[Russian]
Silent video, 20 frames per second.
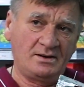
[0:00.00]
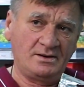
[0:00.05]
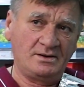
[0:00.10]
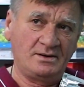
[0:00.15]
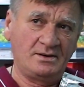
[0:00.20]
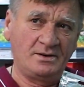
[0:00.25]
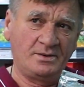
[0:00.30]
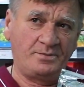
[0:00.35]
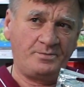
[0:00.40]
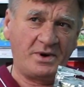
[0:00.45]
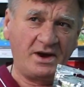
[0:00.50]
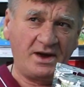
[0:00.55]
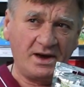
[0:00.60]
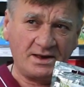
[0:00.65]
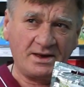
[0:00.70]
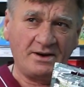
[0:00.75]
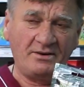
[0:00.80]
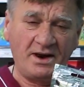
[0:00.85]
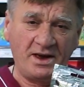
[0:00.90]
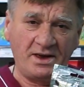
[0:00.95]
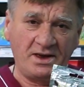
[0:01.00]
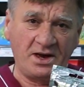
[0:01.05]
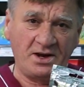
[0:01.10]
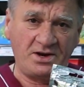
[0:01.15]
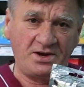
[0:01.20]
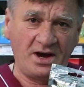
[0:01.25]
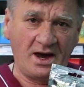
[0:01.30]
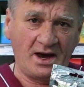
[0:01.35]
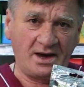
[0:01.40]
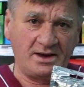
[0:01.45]
э, приготовление
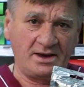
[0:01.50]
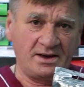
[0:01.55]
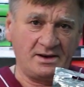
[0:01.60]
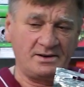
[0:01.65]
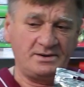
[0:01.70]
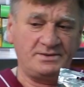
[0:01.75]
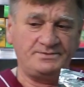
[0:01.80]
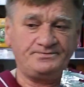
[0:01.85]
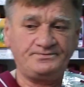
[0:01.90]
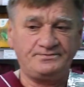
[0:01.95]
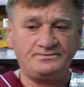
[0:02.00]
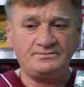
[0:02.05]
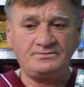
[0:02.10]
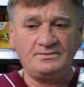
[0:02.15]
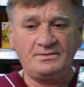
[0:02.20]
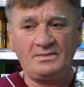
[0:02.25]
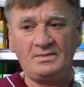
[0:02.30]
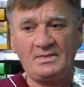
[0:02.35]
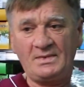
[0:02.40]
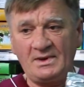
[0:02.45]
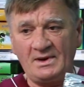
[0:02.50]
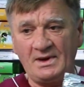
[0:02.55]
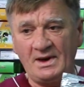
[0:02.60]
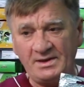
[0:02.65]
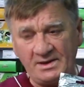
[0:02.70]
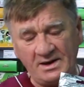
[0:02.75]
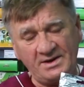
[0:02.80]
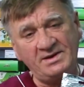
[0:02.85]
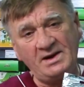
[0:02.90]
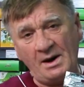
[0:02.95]
чаги,
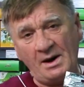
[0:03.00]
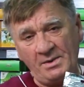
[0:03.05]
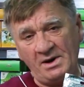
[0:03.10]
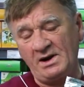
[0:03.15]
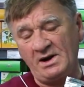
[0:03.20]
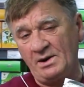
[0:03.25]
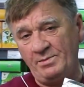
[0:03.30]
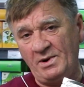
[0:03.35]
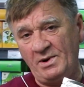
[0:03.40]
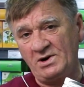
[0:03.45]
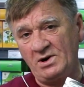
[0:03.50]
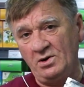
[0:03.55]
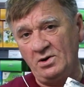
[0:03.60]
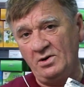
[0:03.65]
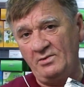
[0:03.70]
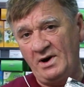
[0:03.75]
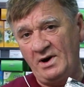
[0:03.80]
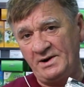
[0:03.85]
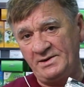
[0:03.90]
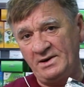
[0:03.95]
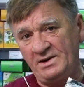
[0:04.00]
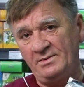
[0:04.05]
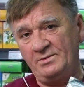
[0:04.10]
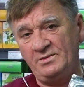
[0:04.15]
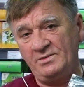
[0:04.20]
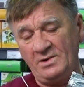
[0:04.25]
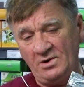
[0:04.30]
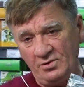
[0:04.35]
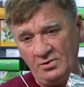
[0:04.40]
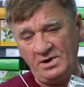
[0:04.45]
это самое, пожалуй, важное.
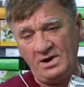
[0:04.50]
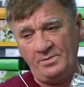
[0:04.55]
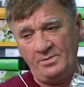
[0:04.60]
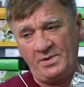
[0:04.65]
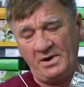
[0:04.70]
Люди